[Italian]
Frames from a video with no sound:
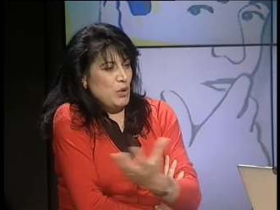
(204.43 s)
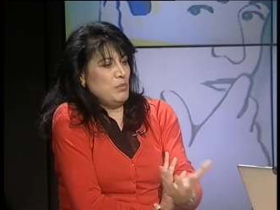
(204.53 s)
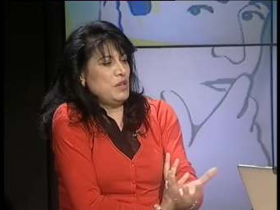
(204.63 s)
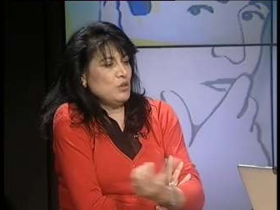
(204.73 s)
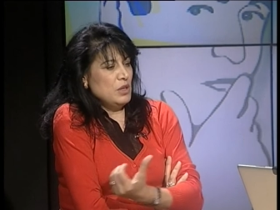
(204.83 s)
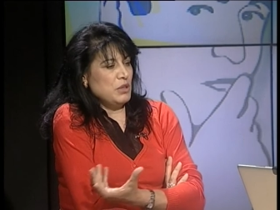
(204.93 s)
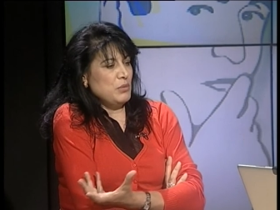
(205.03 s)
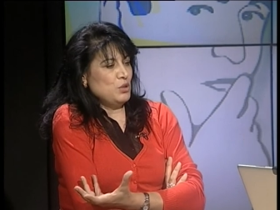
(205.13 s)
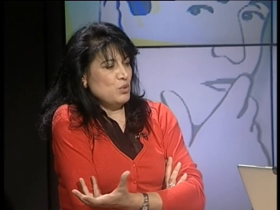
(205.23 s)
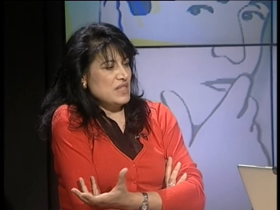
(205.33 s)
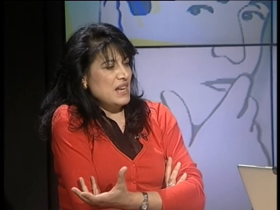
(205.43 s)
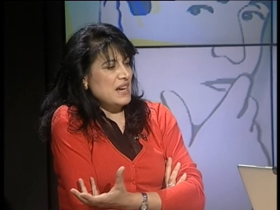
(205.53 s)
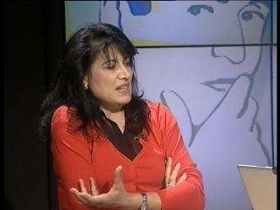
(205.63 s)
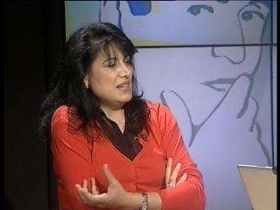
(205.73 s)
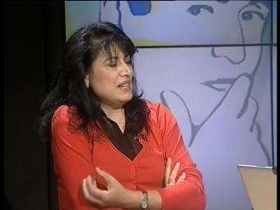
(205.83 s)
riempiamo almeno le prime due
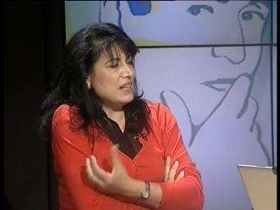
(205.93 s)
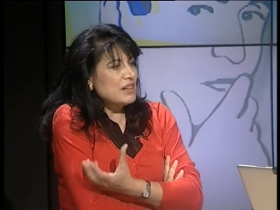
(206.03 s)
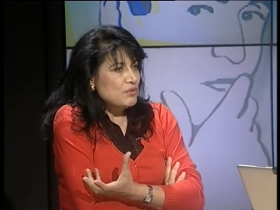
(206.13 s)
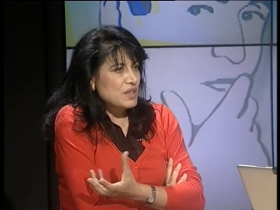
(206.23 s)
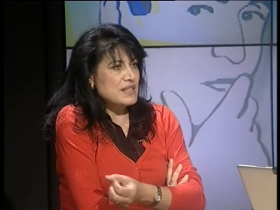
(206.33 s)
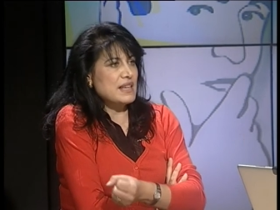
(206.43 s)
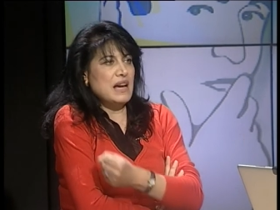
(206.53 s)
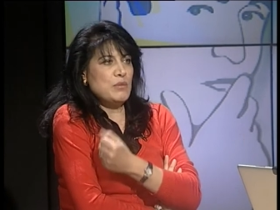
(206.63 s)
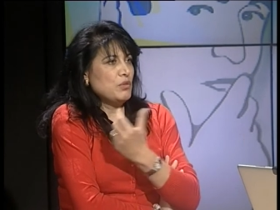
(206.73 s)
sale, le rinfreschiamo,